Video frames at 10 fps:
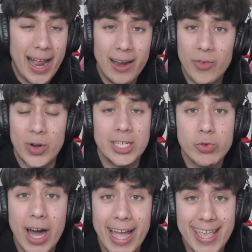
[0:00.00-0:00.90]
al
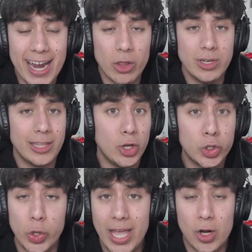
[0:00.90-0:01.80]
François Gallardo, este el
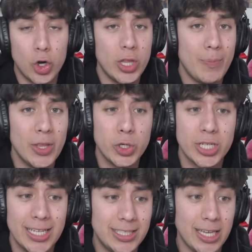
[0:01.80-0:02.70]
otro día con lo de Pedro
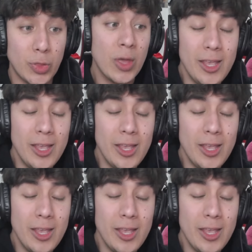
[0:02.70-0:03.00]
Sánchez.